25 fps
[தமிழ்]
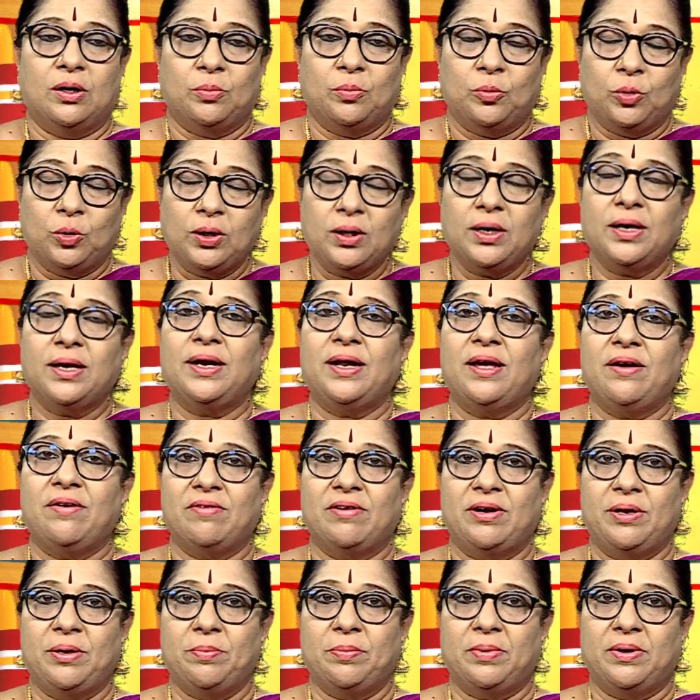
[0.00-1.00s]
முருகனை
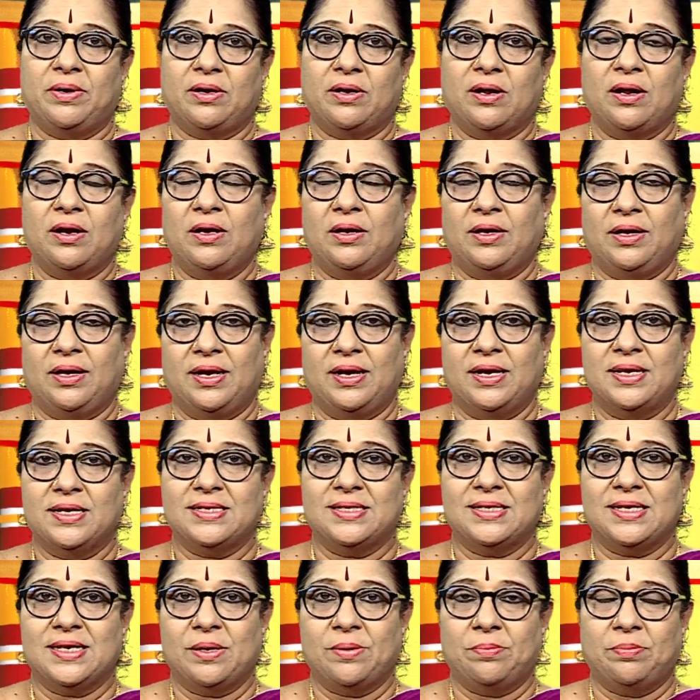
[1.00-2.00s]
வழிபட்டால் என்ன
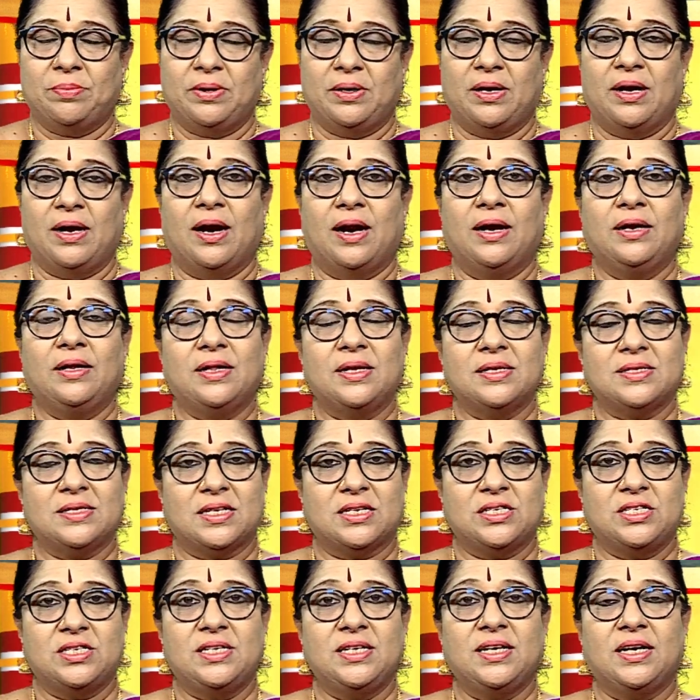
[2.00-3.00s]
சிறப்பு அடுத்த
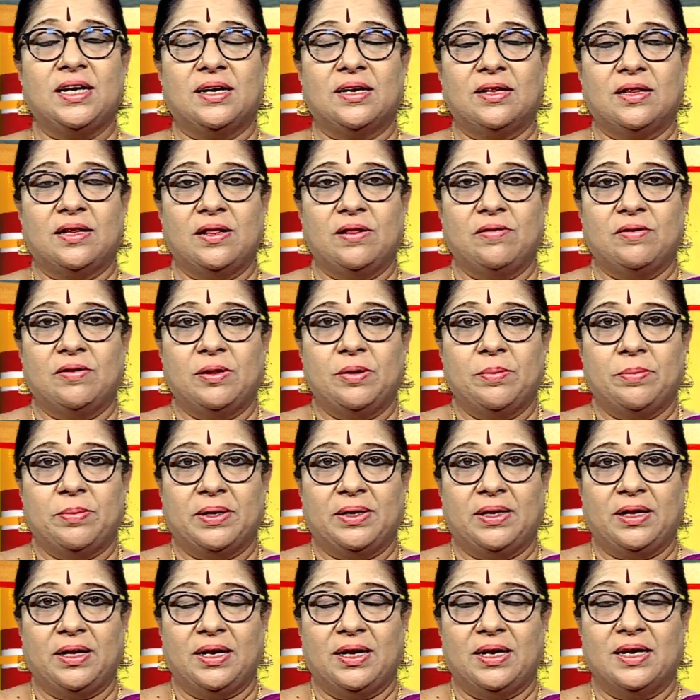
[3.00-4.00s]
சஷ்டிக்கு அடுத்தது வந்து
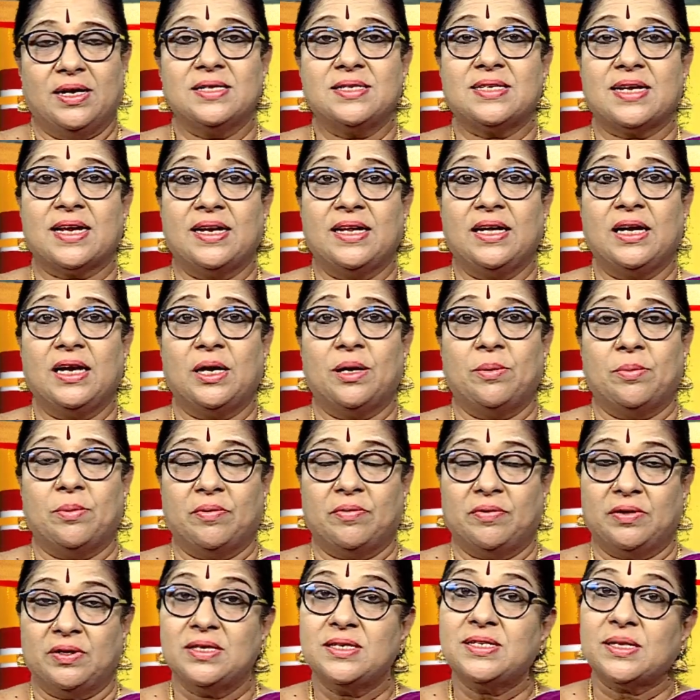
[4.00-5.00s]
பார்த்திங்கன்னா
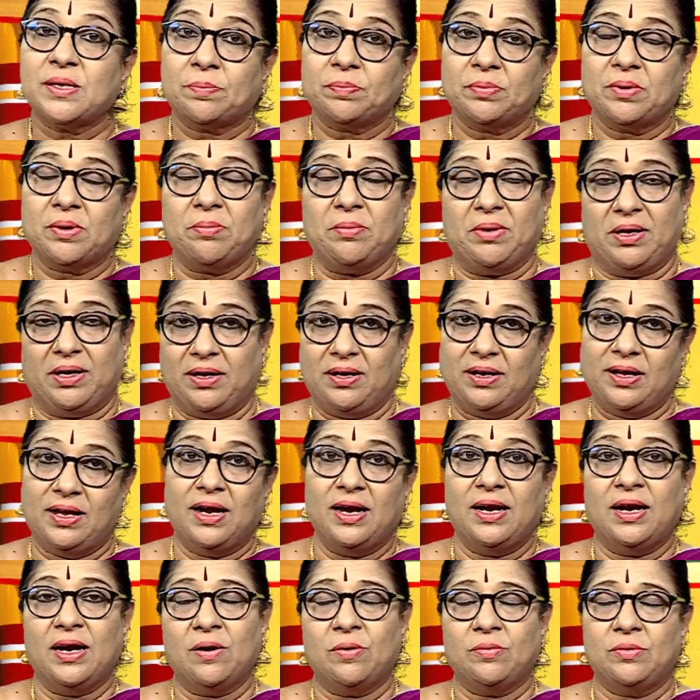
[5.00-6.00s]
சனிக்கிழமை வந்து சப்தமி
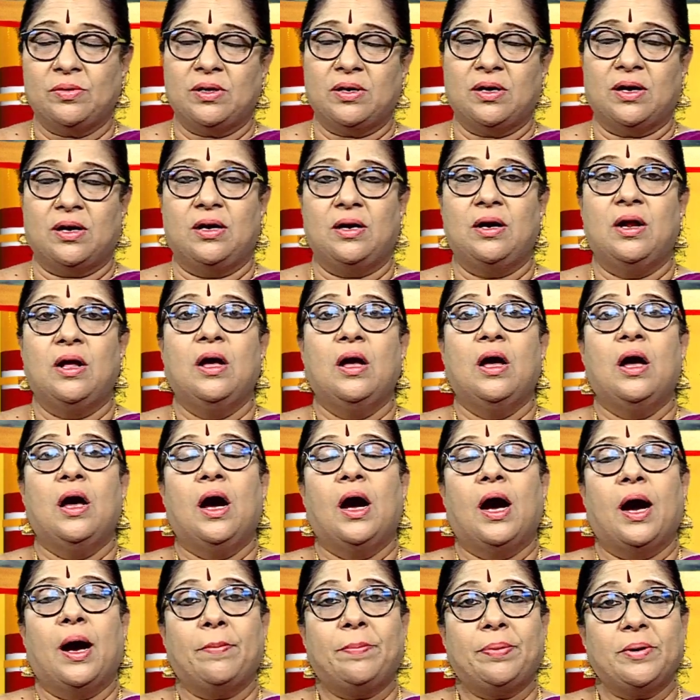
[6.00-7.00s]
ஏழாவது நாள்
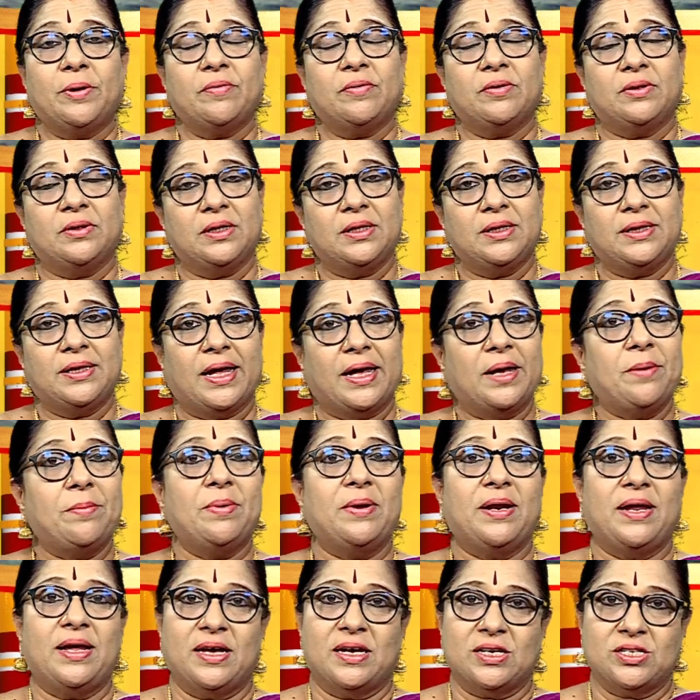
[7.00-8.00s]
அப்புறம் வந்து
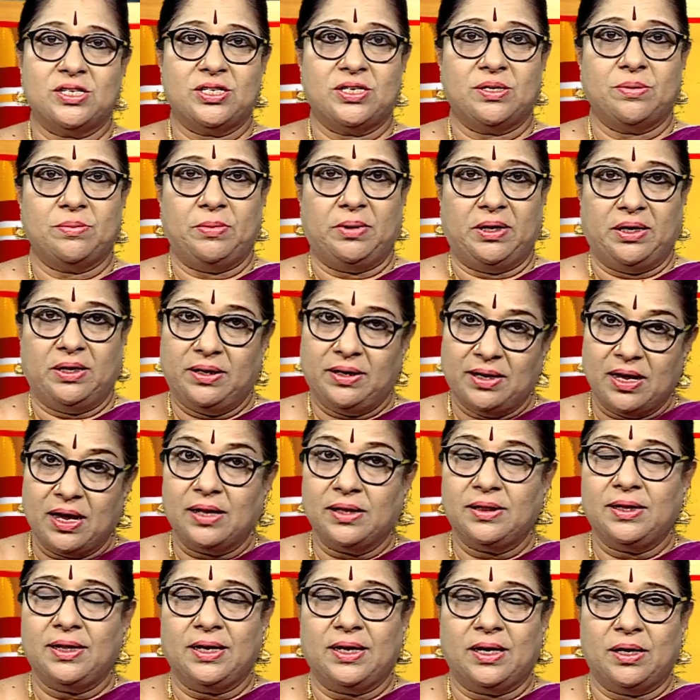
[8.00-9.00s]
தேய்பிரை அஷ்டமி
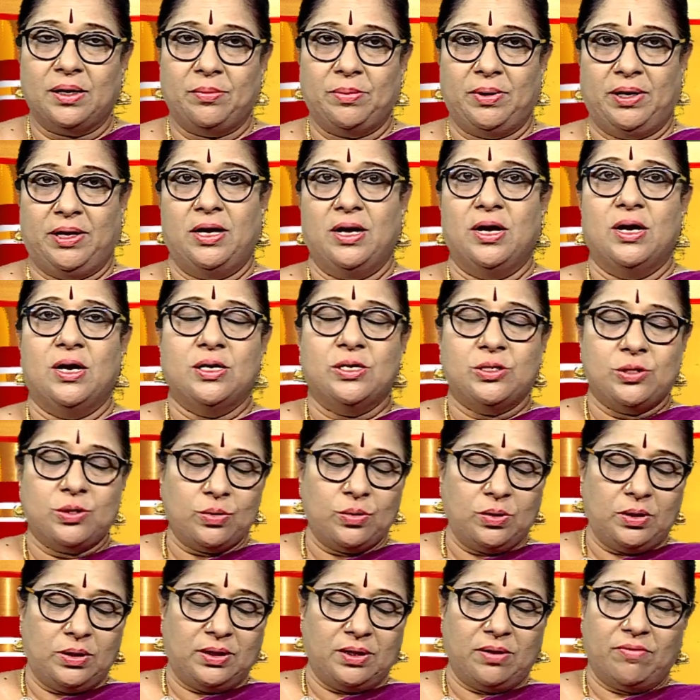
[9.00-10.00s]
ஞாயிற்றுக்கிழமை ஸோ
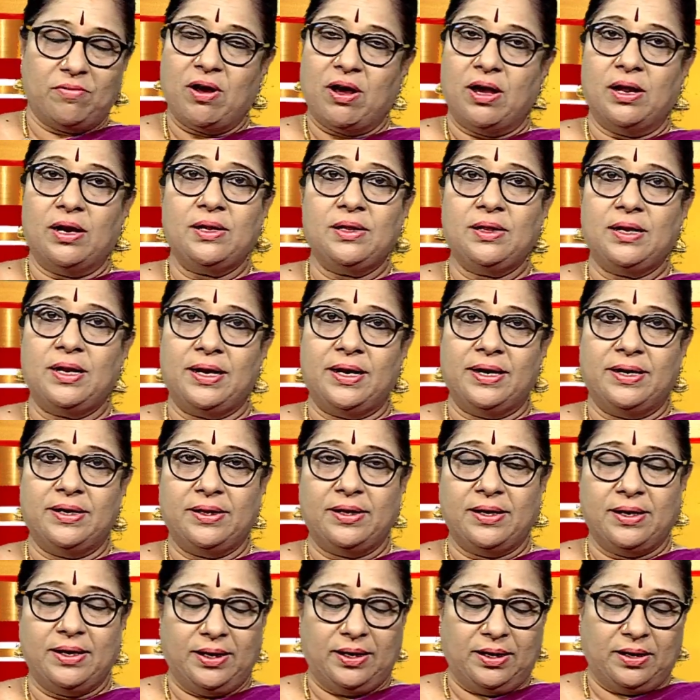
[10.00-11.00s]
இந்த வாரத்தில்
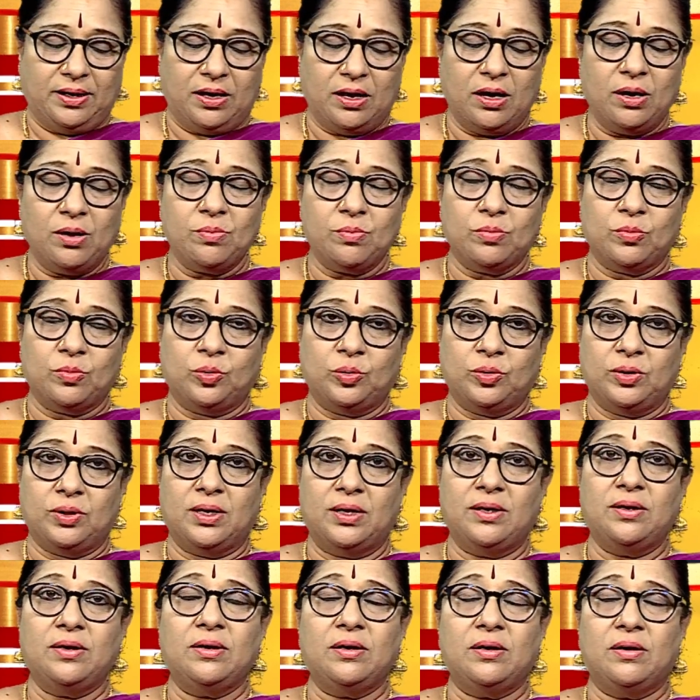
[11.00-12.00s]
எடுத்துட்டிங்கன்னா
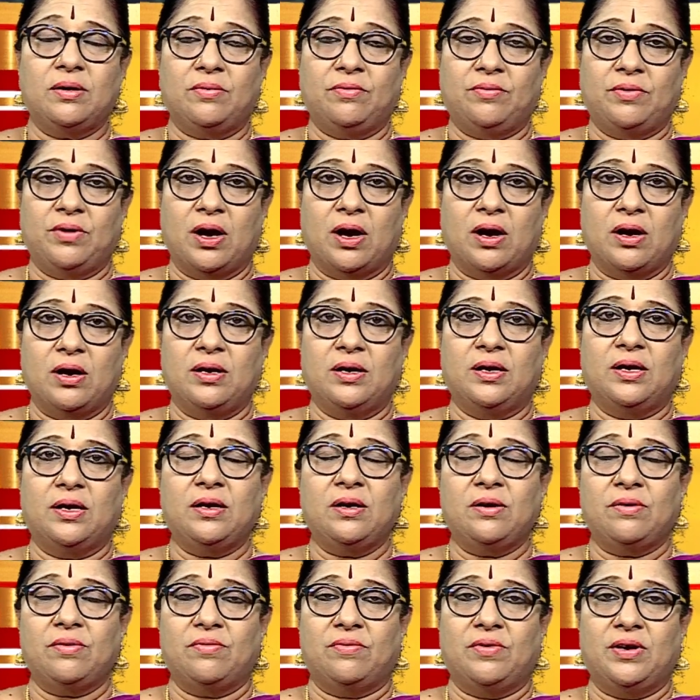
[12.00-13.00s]
புதன்
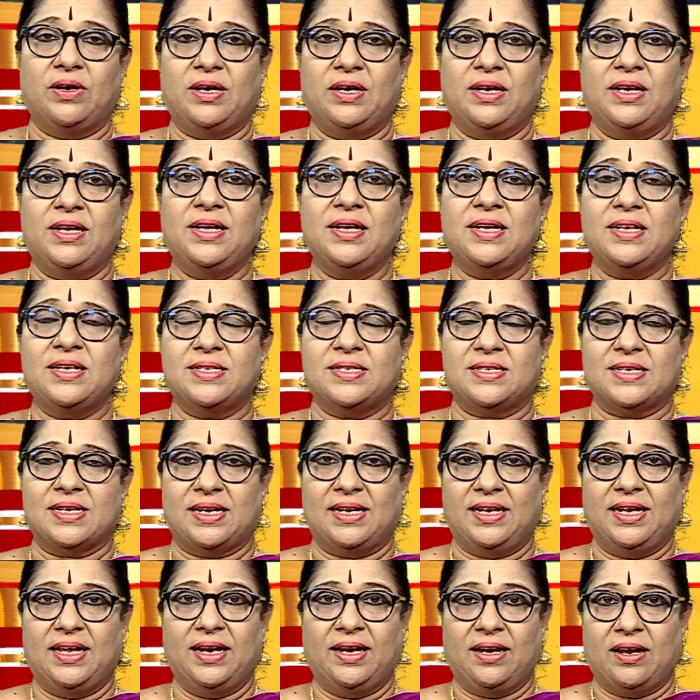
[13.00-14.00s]
வியாழன் வெள்ளி
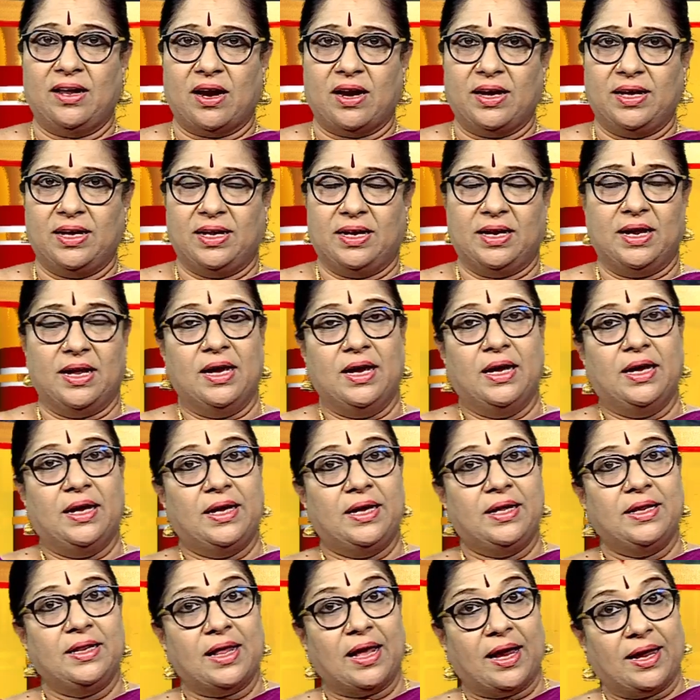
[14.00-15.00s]
சனி ஞாயர்
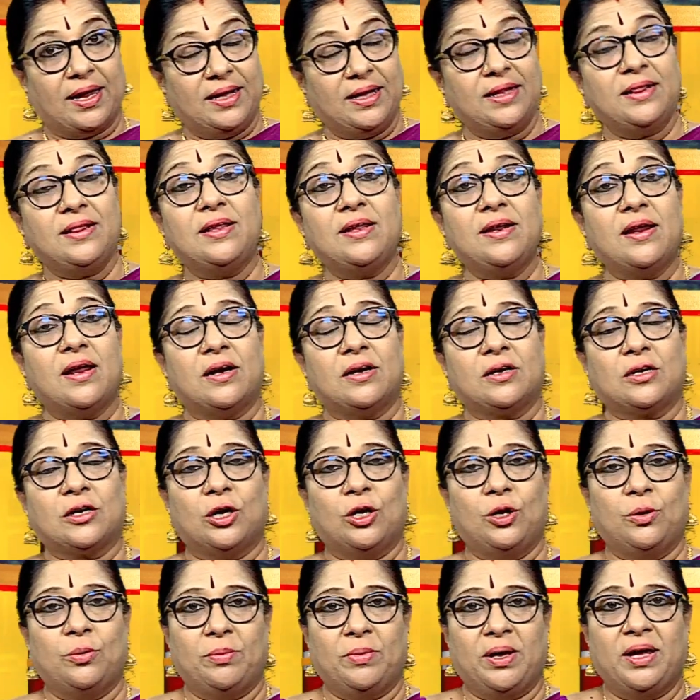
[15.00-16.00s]
இந்த ஐந்து
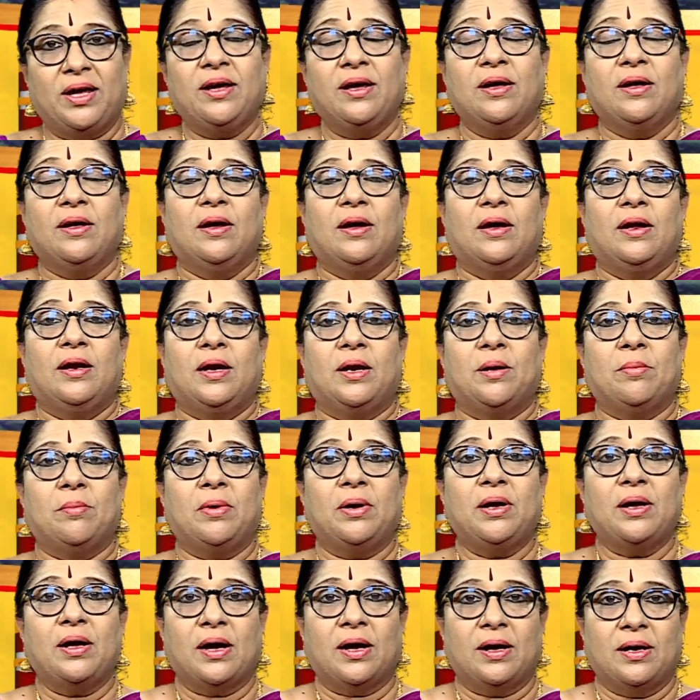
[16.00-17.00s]
நாட்களுமே நம்ம